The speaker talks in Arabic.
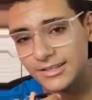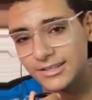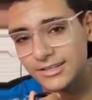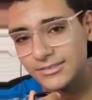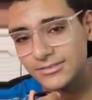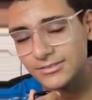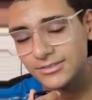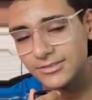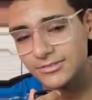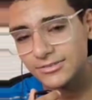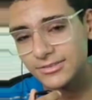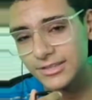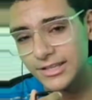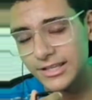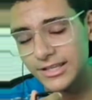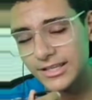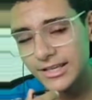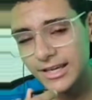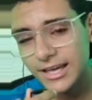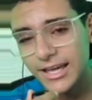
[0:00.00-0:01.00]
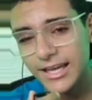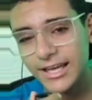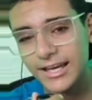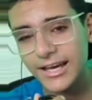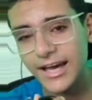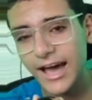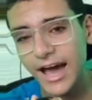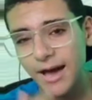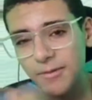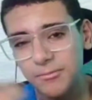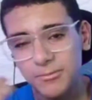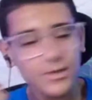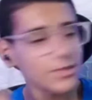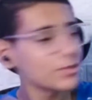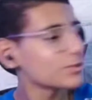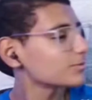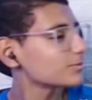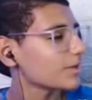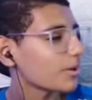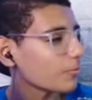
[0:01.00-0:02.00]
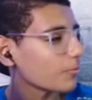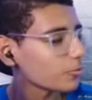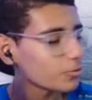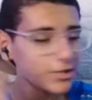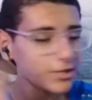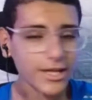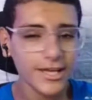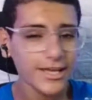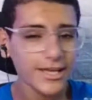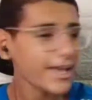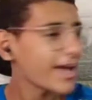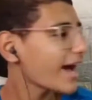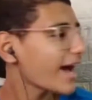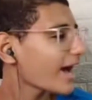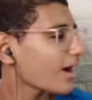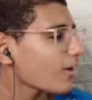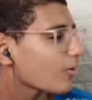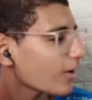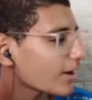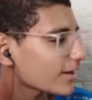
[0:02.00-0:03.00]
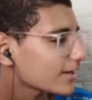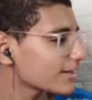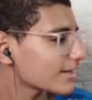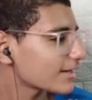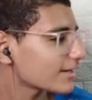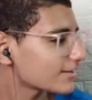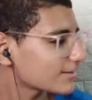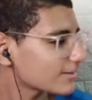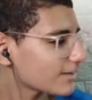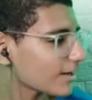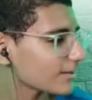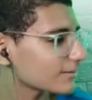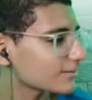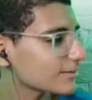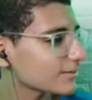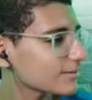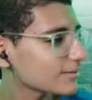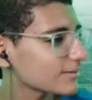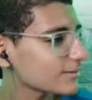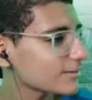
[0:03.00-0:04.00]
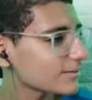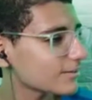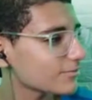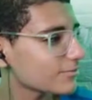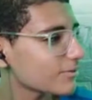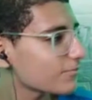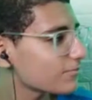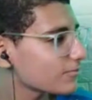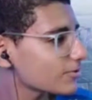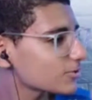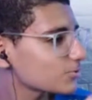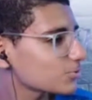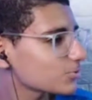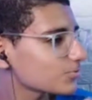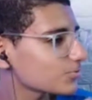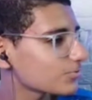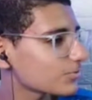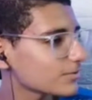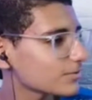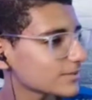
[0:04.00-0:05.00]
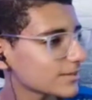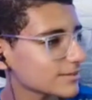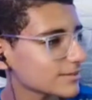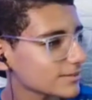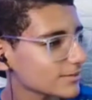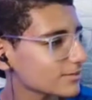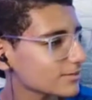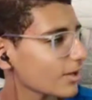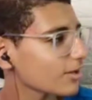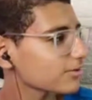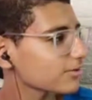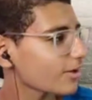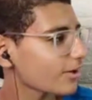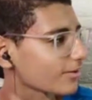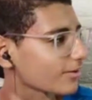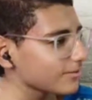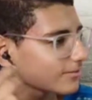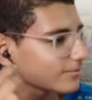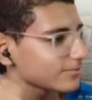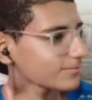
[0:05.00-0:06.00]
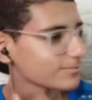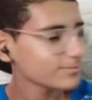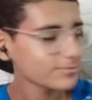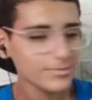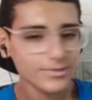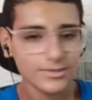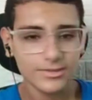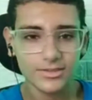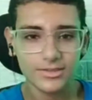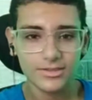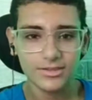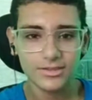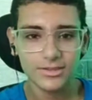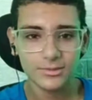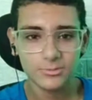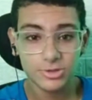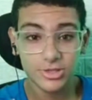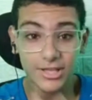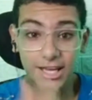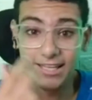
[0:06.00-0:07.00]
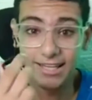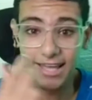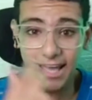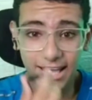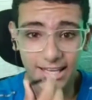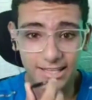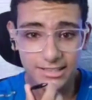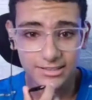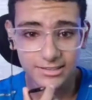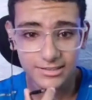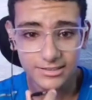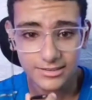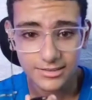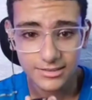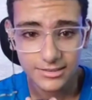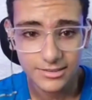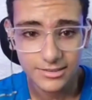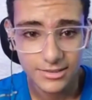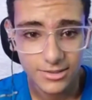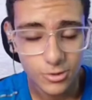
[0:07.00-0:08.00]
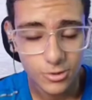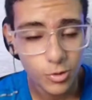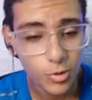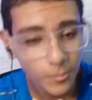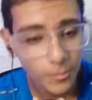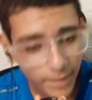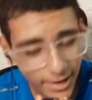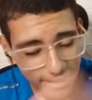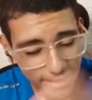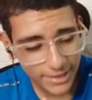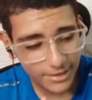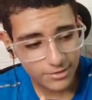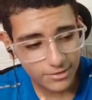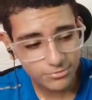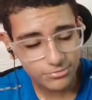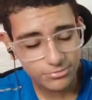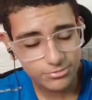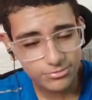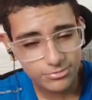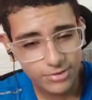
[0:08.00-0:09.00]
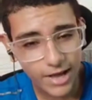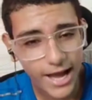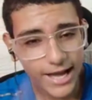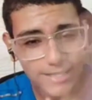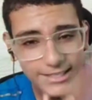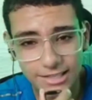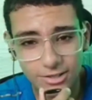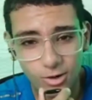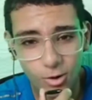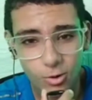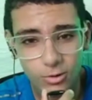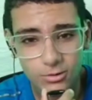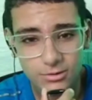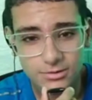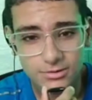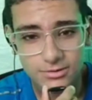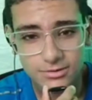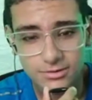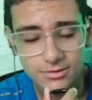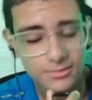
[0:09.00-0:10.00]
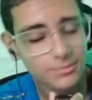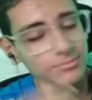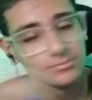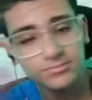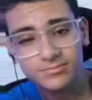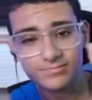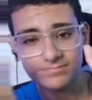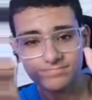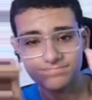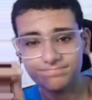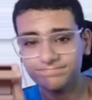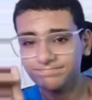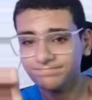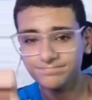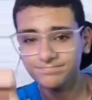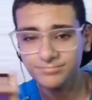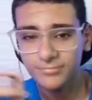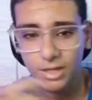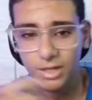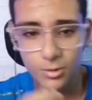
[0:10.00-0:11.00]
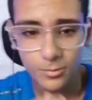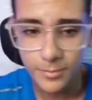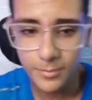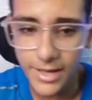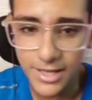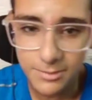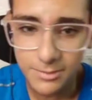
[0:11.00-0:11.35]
في ايه ايه يا عم اللي انتوا بتعملوه ده ايه يا اخوانا حاطين الفلفل الاسود في ازازه الصلصه مش كده يعني والملح في حاجه تانية خالص ومات